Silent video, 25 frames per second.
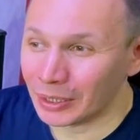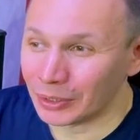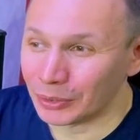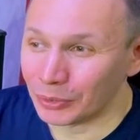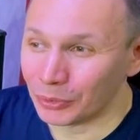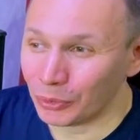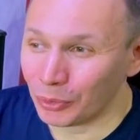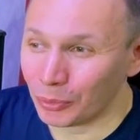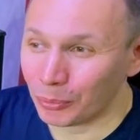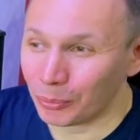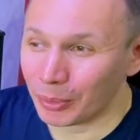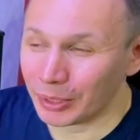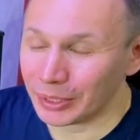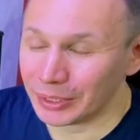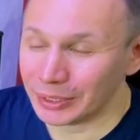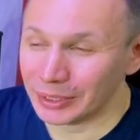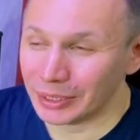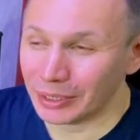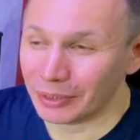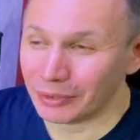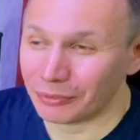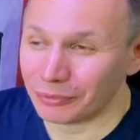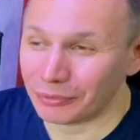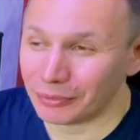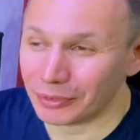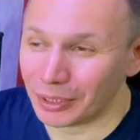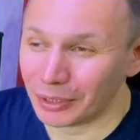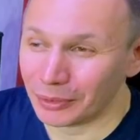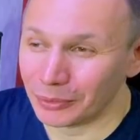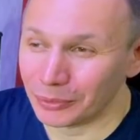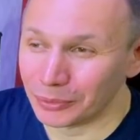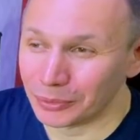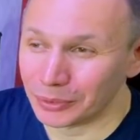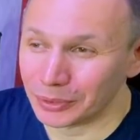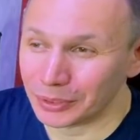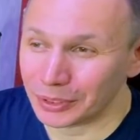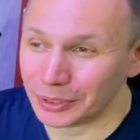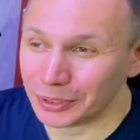Но подняв
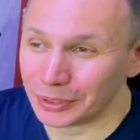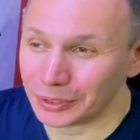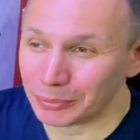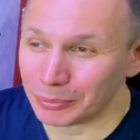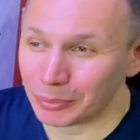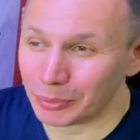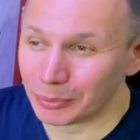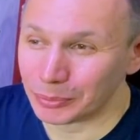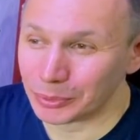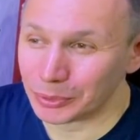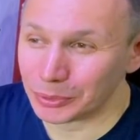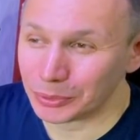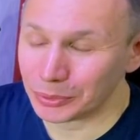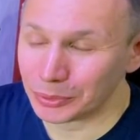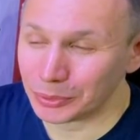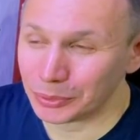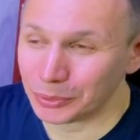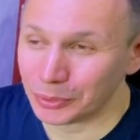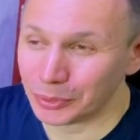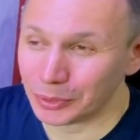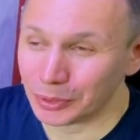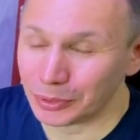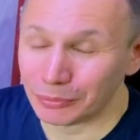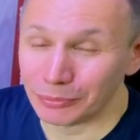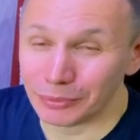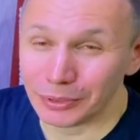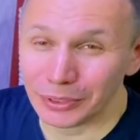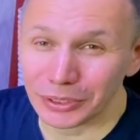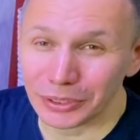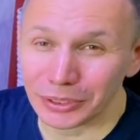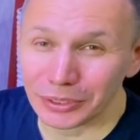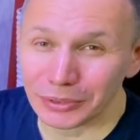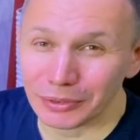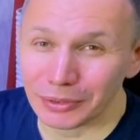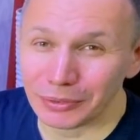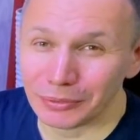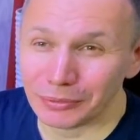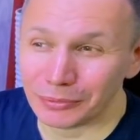колонки с помощью стоек
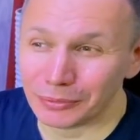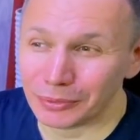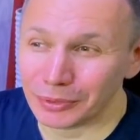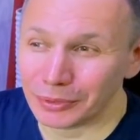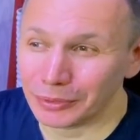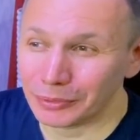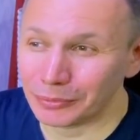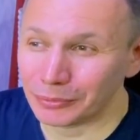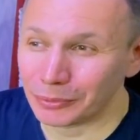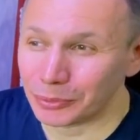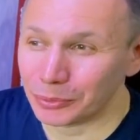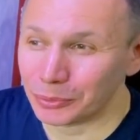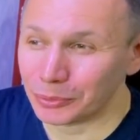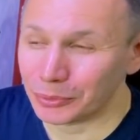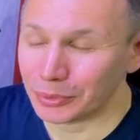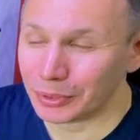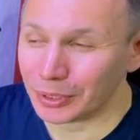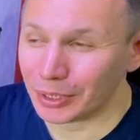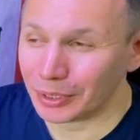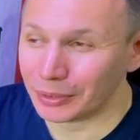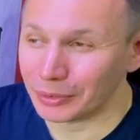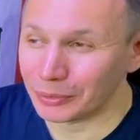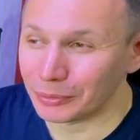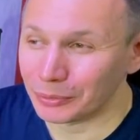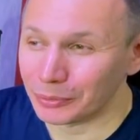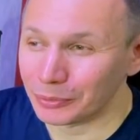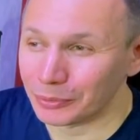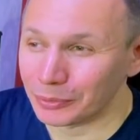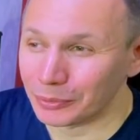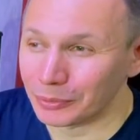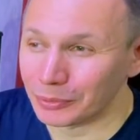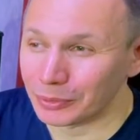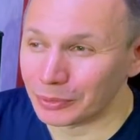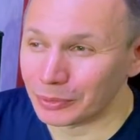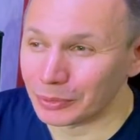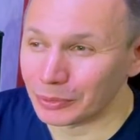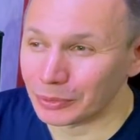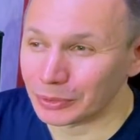выше, вы вдруг э,
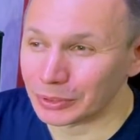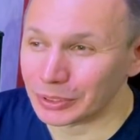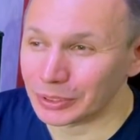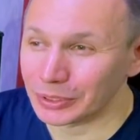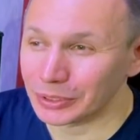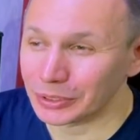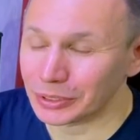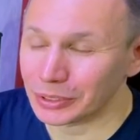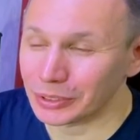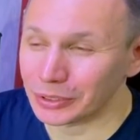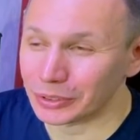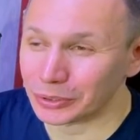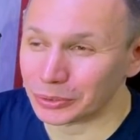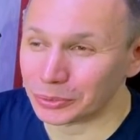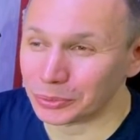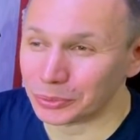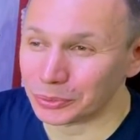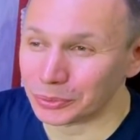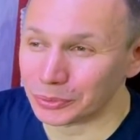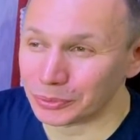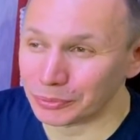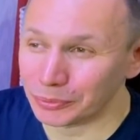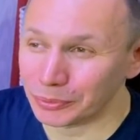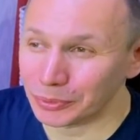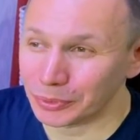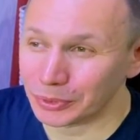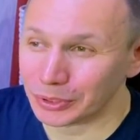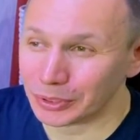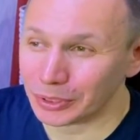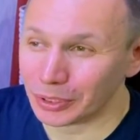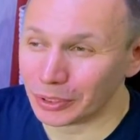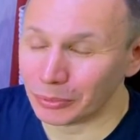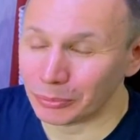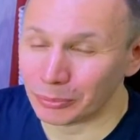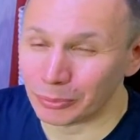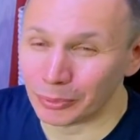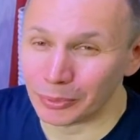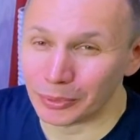слышали, что звук
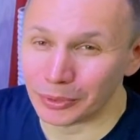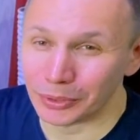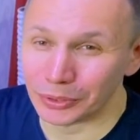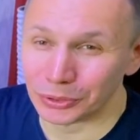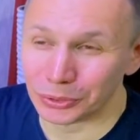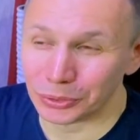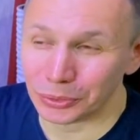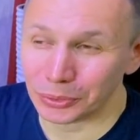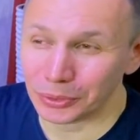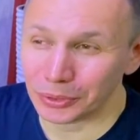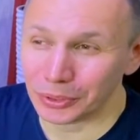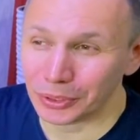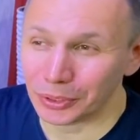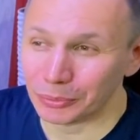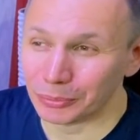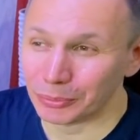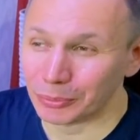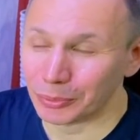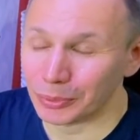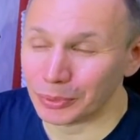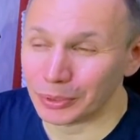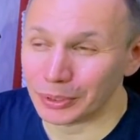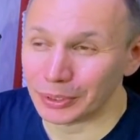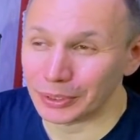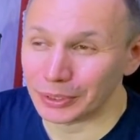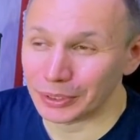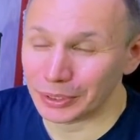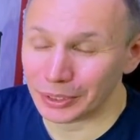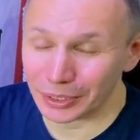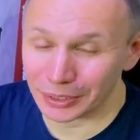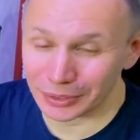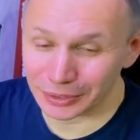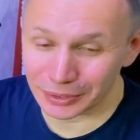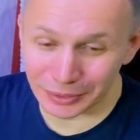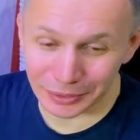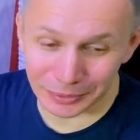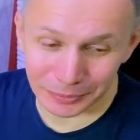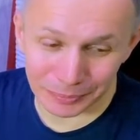стал более четким, более
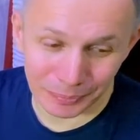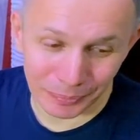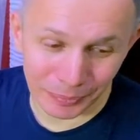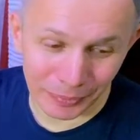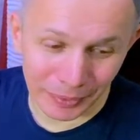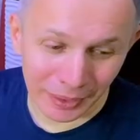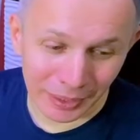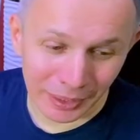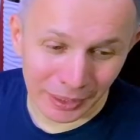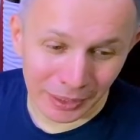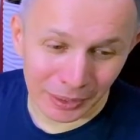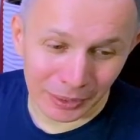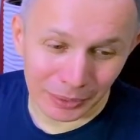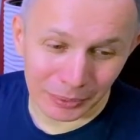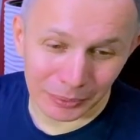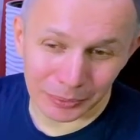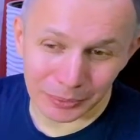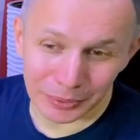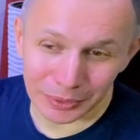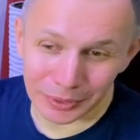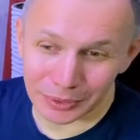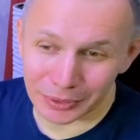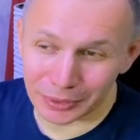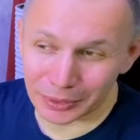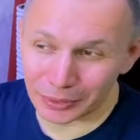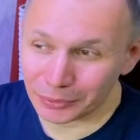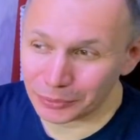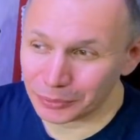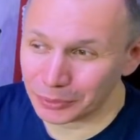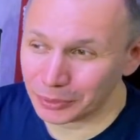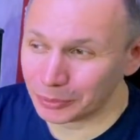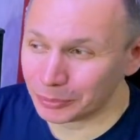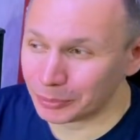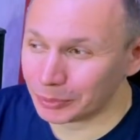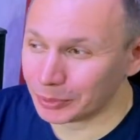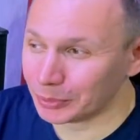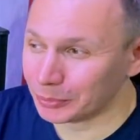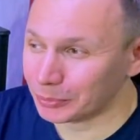ясным у этих
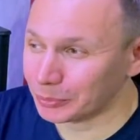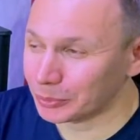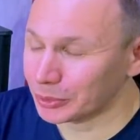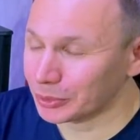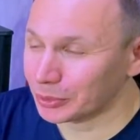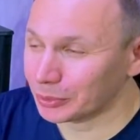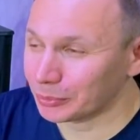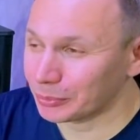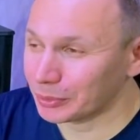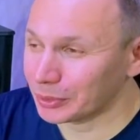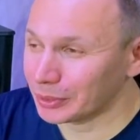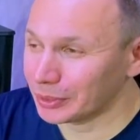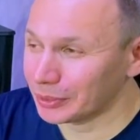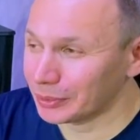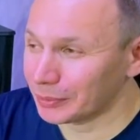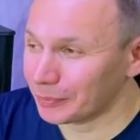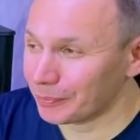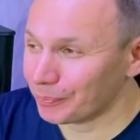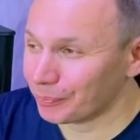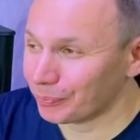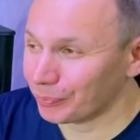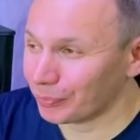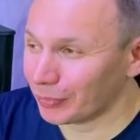колонок, потому что мы